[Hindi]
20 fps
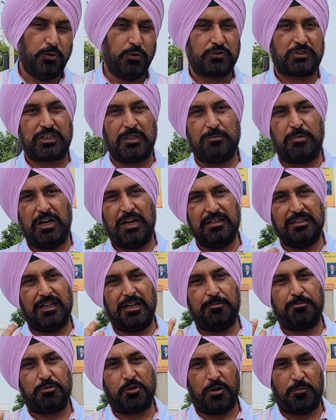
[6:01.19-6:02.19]
उसके बाद
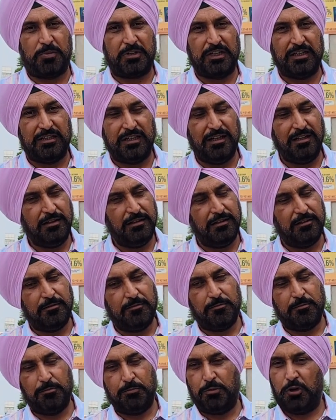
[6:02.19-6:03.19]
आप प्रॉपर्टी लें
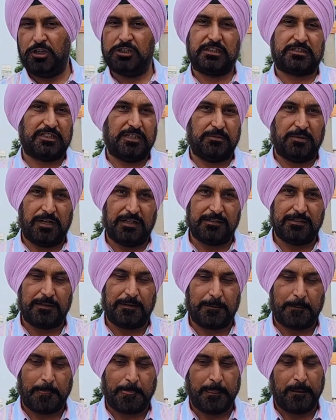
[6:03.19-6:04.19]
बहुत अच्छी बात है